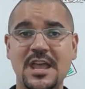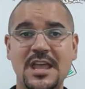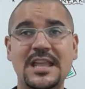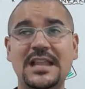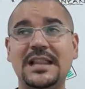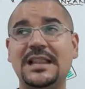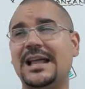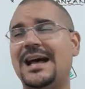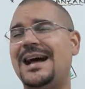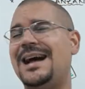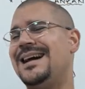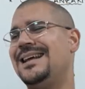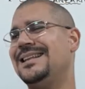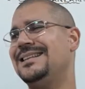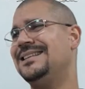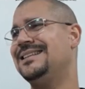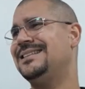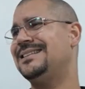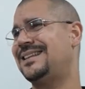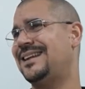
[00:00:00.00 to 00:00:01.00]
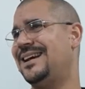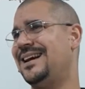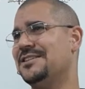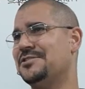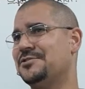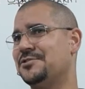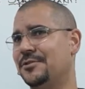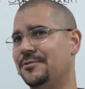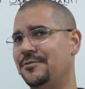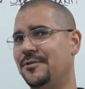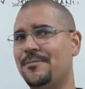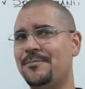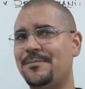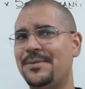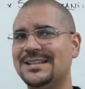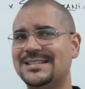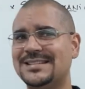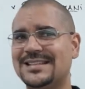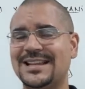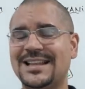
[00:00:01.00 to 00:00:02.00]
E lá de trás, ó, vamos
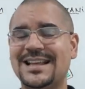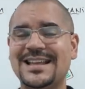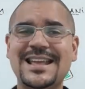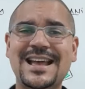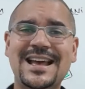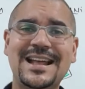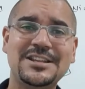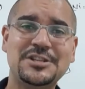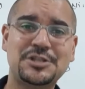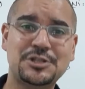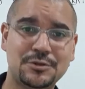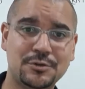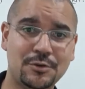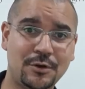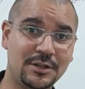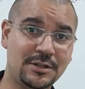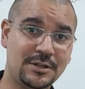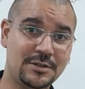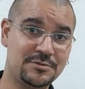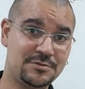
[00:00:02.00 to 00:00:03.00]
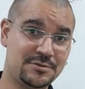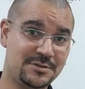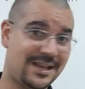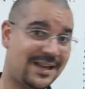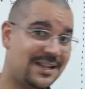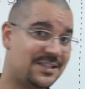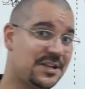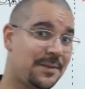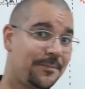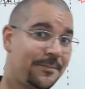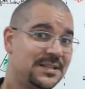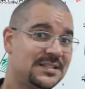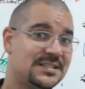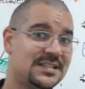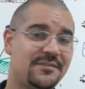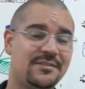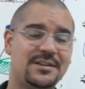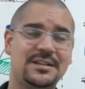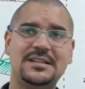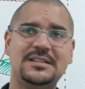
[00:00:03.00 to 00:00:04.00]
pensar lá em Aristóteles, o cara já
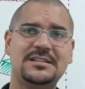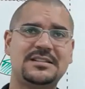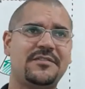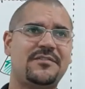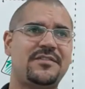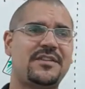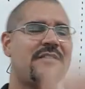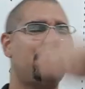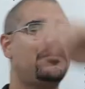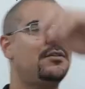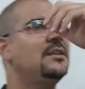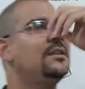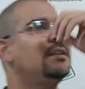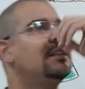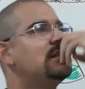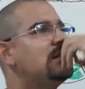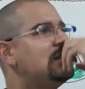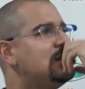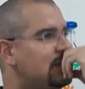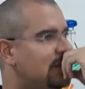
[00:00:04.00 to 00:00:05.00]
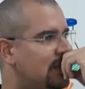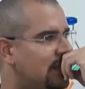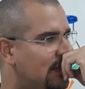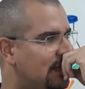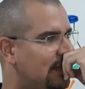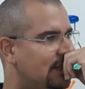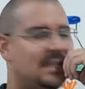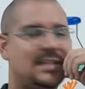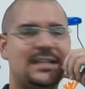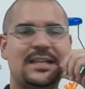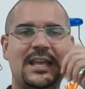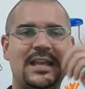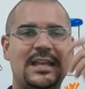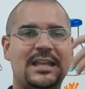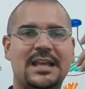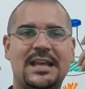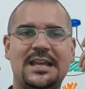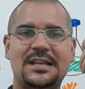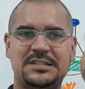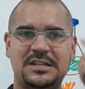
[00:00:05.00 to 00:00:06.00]
pensava nisso, ele ficava olhando assim, gente, quem é
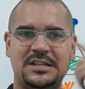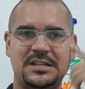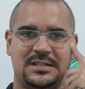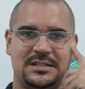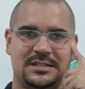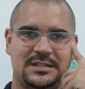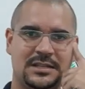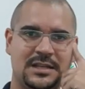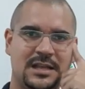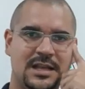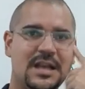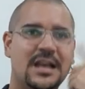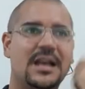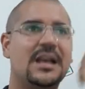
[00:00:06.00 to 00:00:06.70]
que é a gente?